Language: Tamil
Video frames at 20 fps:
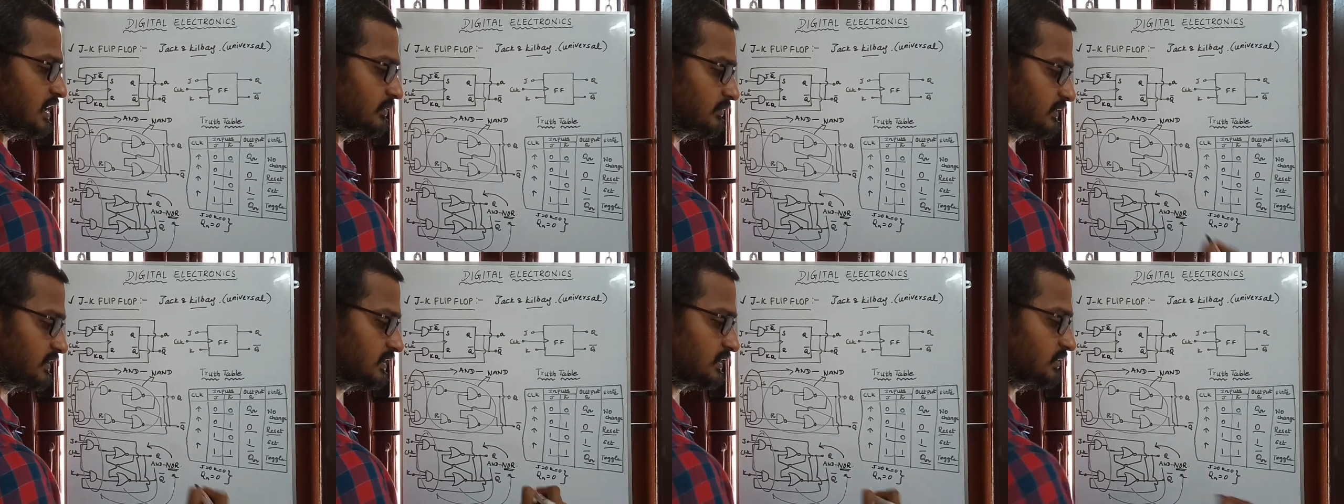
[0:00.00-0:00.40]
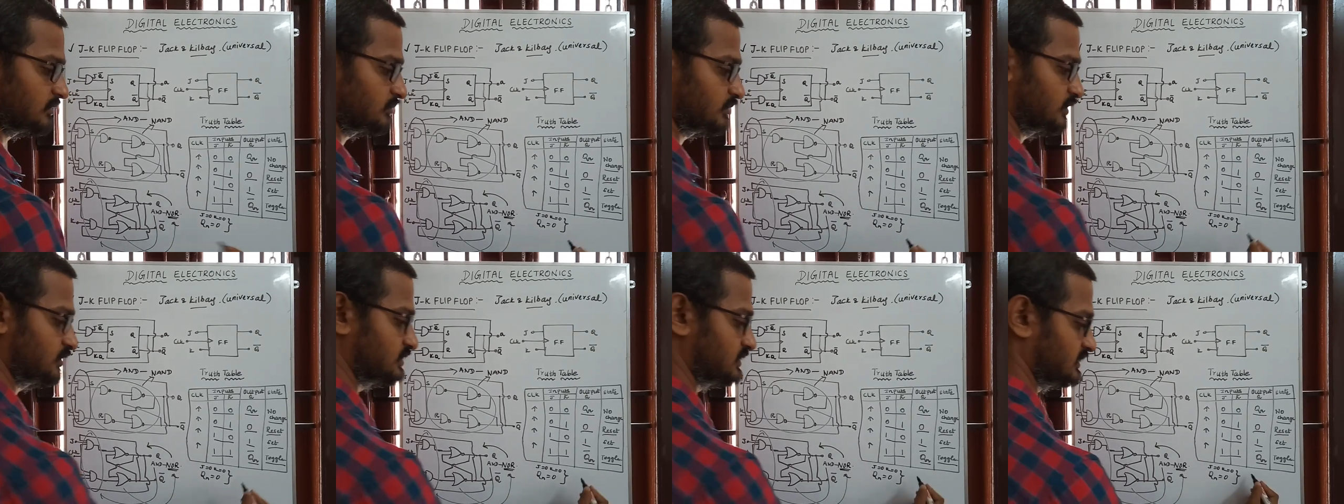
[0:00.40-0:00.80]
அப்படி
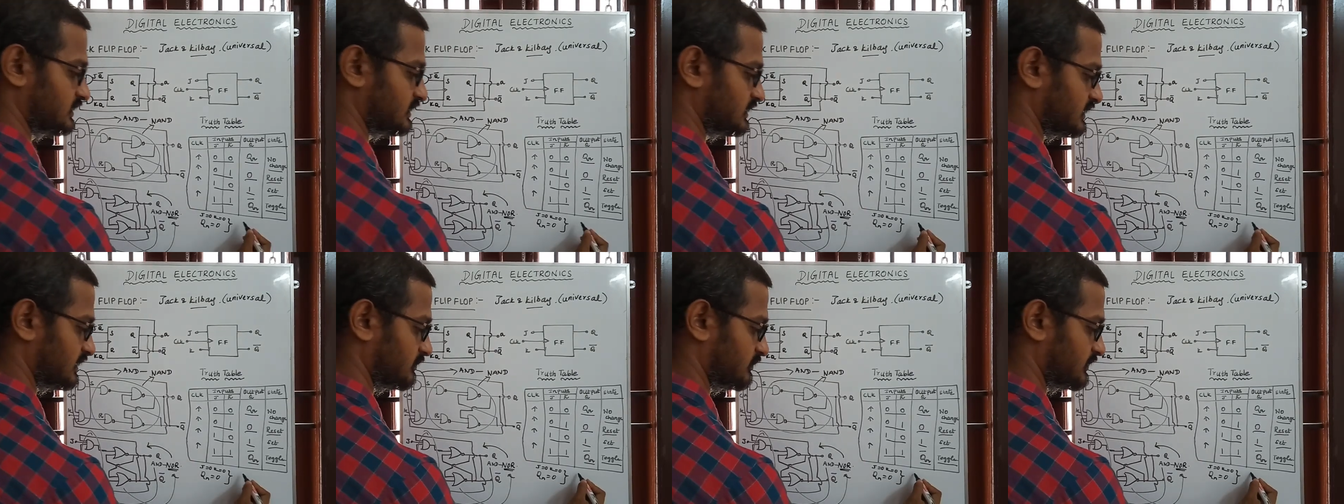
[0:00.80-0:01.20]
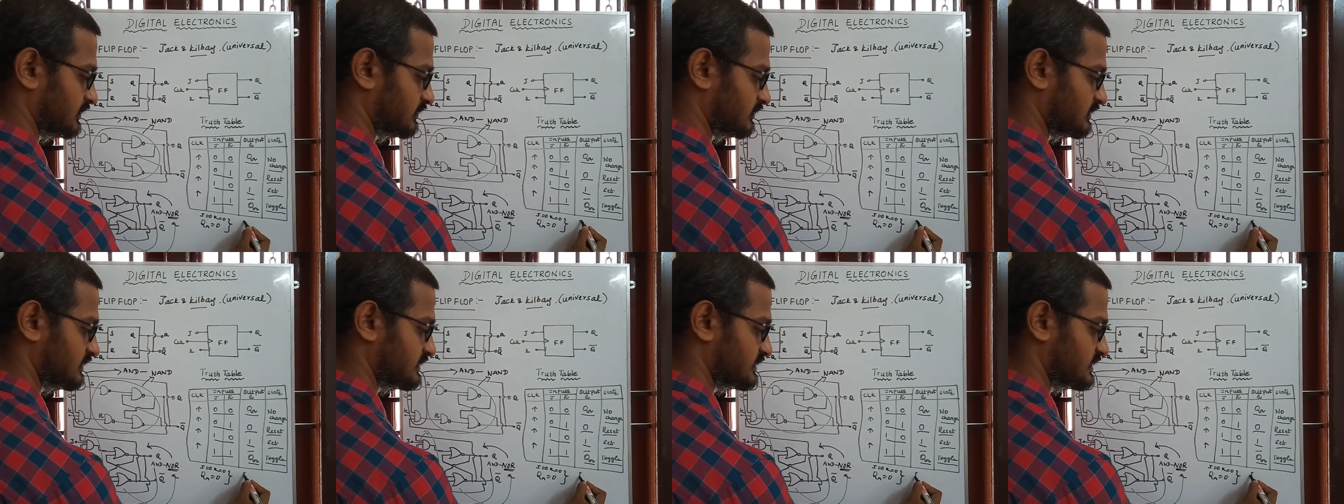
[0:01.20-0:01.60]
இருக்கும்போது
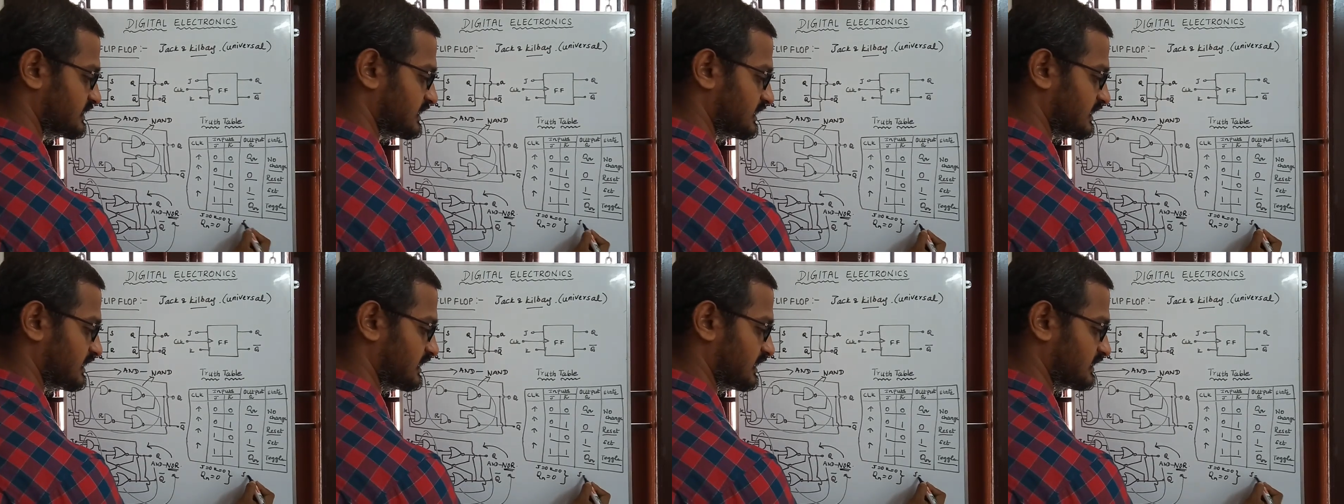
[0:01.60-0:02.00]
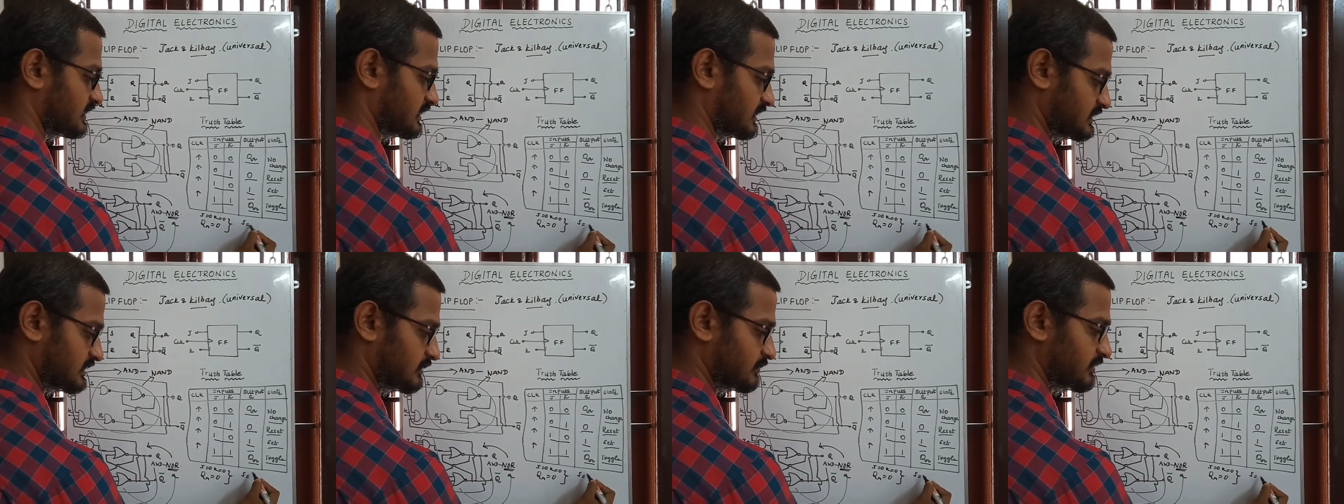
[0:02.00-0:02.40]
நம்மளுக்கு வந்து ஜே
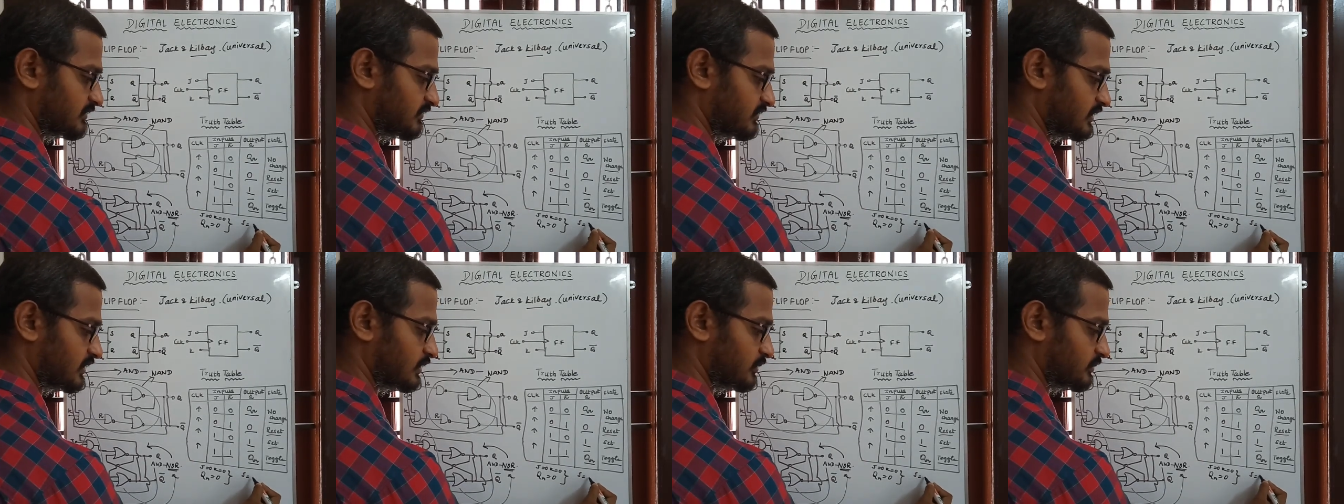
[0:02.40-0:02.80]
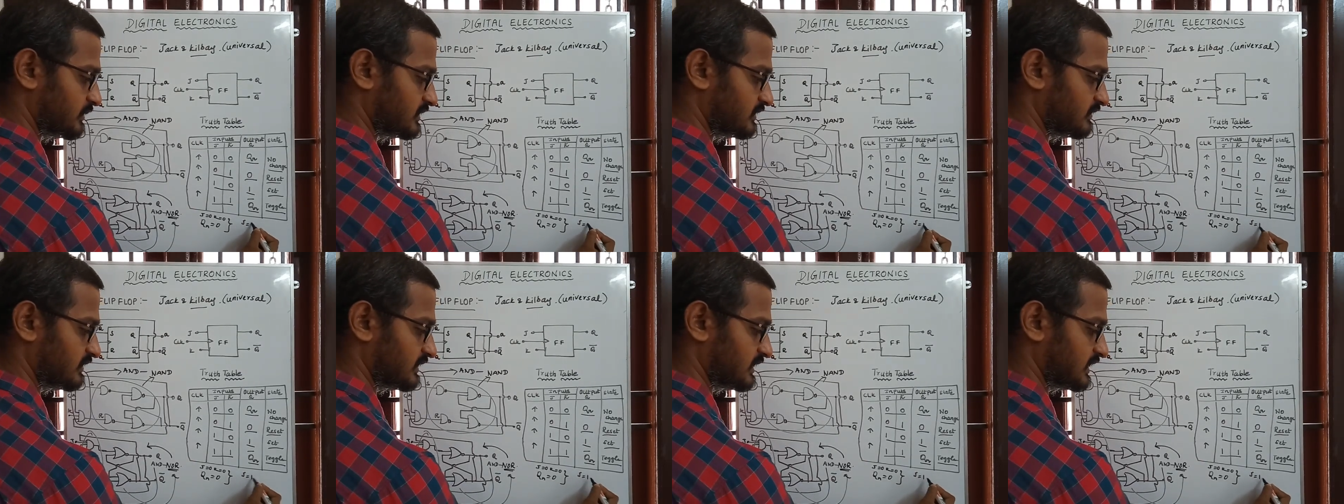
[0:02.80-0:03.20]
அதுக்கடுத்து அப்படியே ஃபாலோ
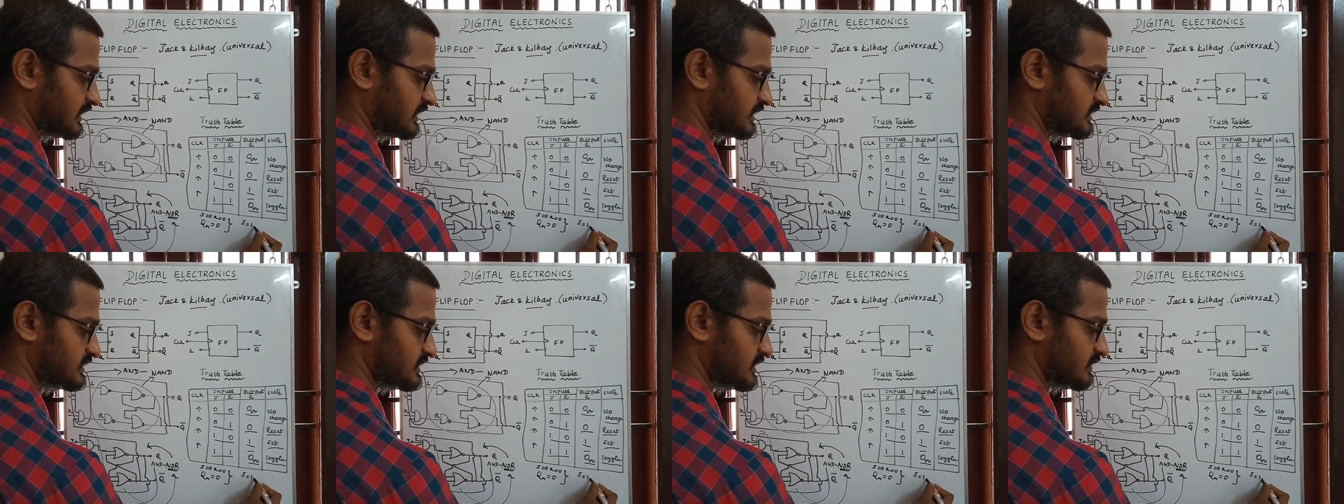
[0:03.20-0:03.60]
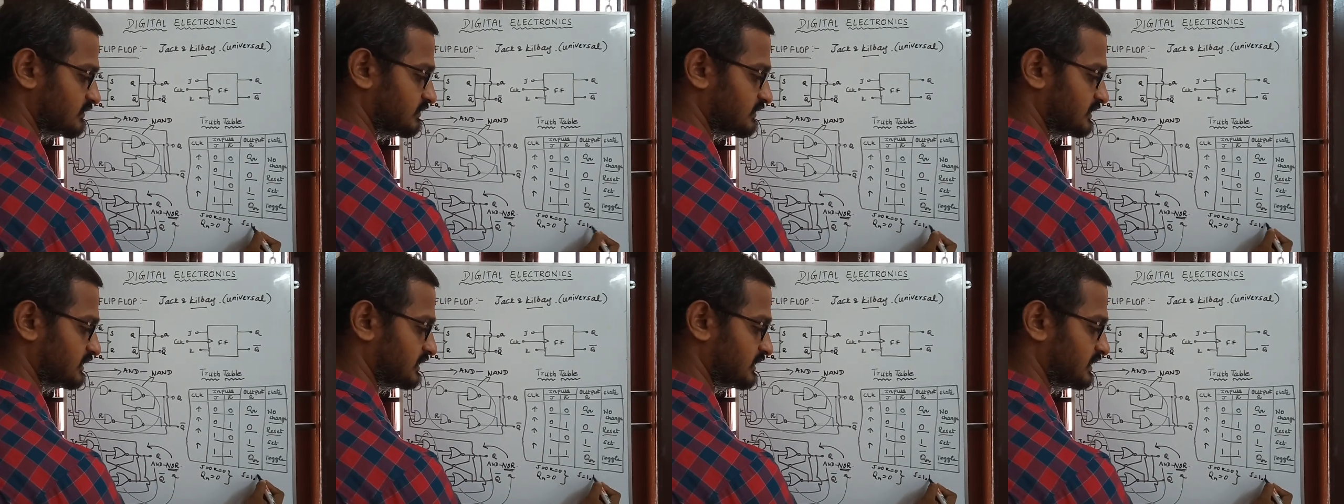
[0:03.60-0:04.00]
பண்ணிட்டு வரீங்க ஜே
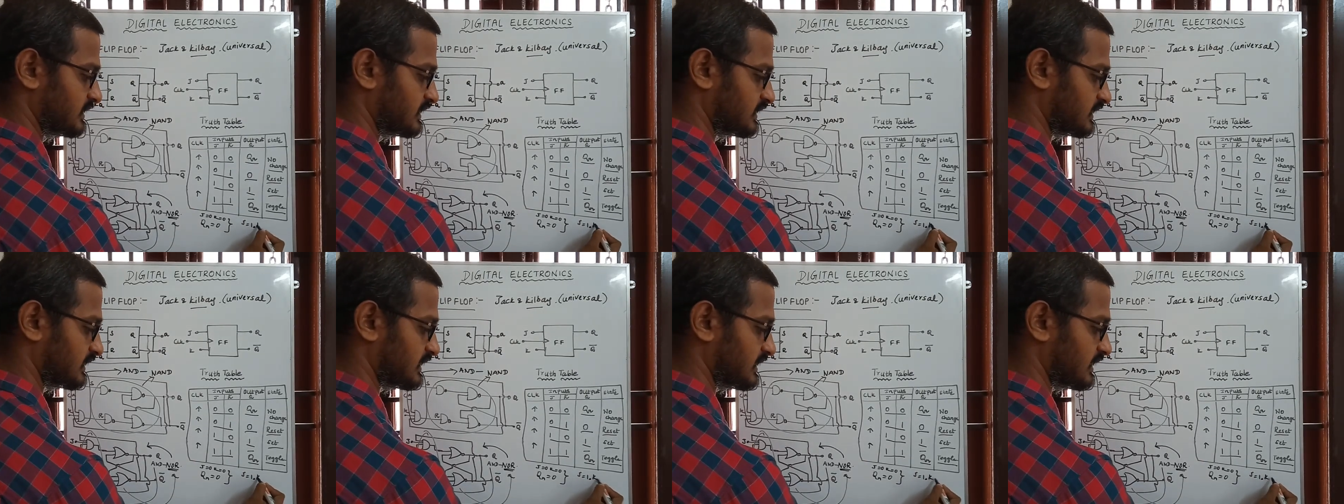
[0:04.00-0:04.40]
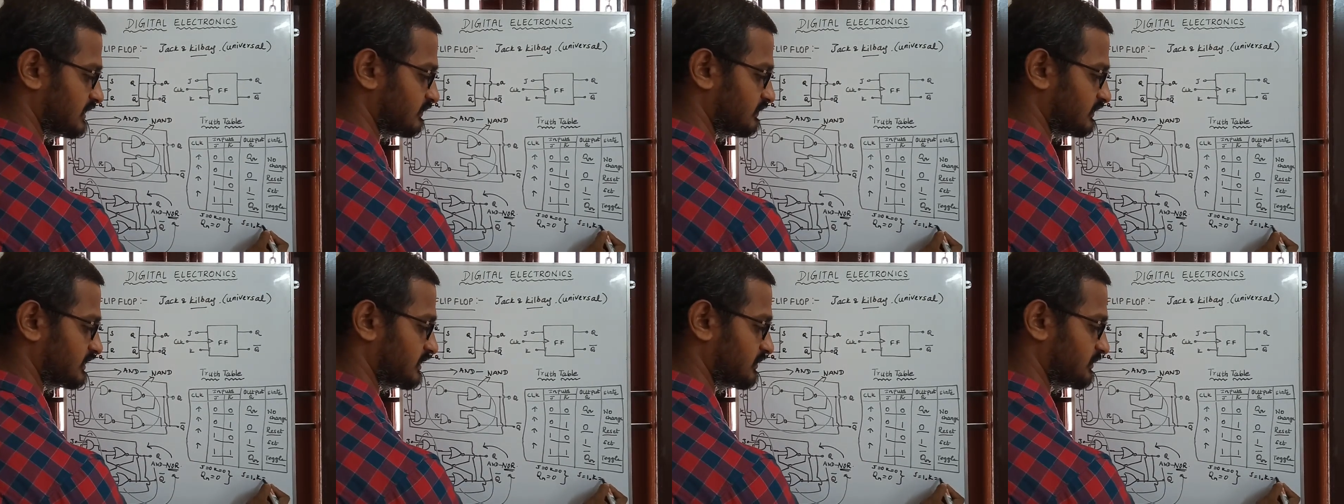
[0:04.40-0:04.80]
ஒன் கே
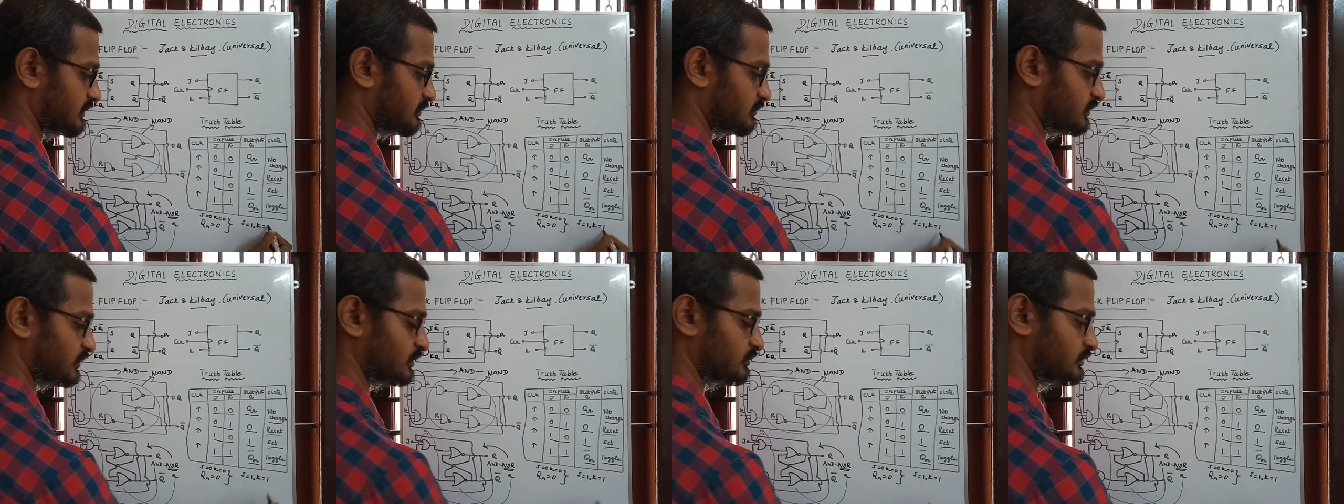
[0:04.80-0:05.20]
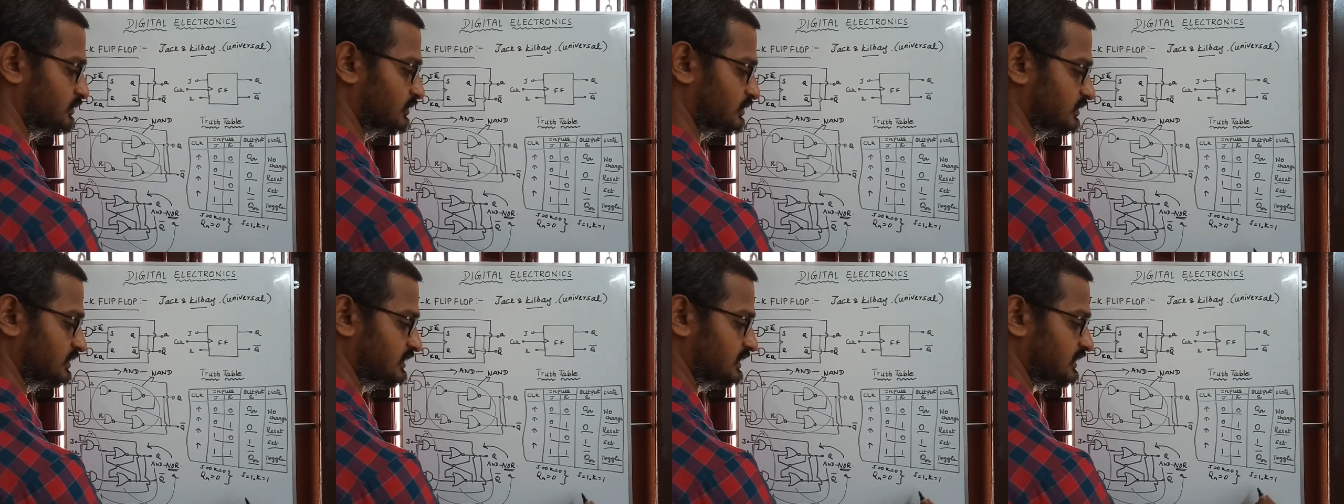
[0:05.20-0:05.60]
ஒன் அப்படின்னு
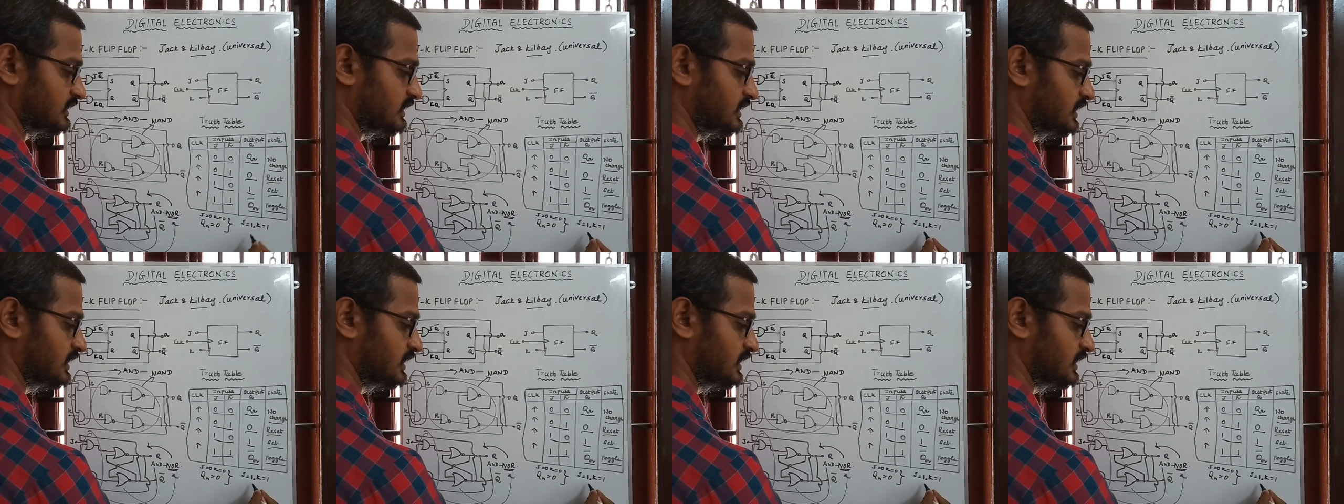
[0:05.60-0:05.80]
போடும்போது